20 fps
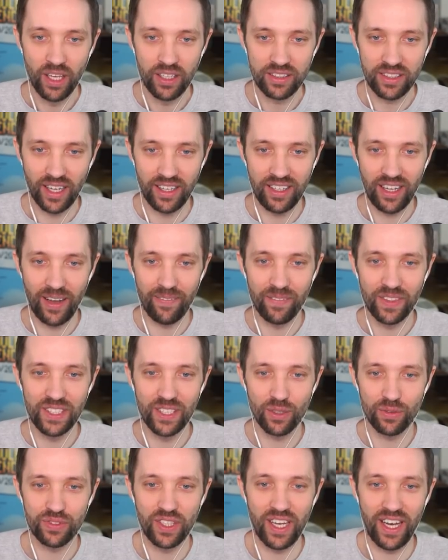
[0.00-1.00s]
Dann haben wir
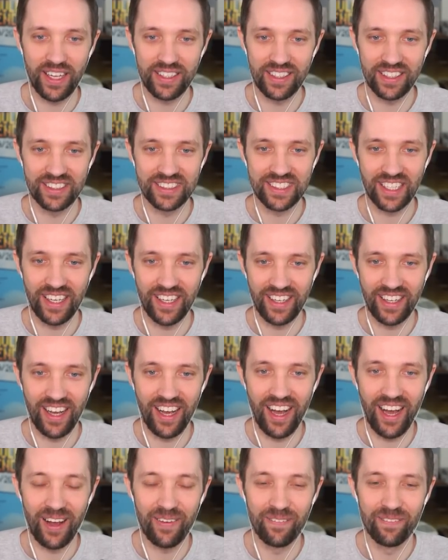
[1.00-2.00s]
hier auf der anderen Seite,
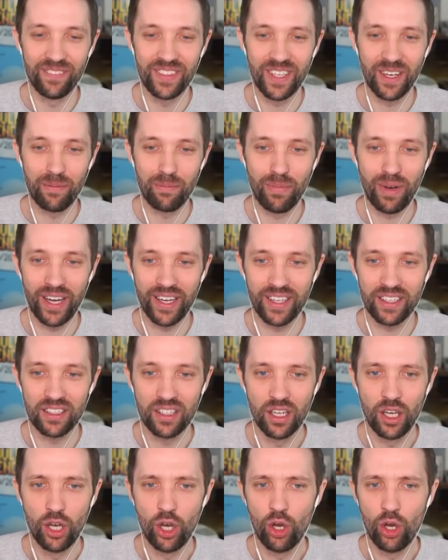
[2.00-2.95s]
haben wir mein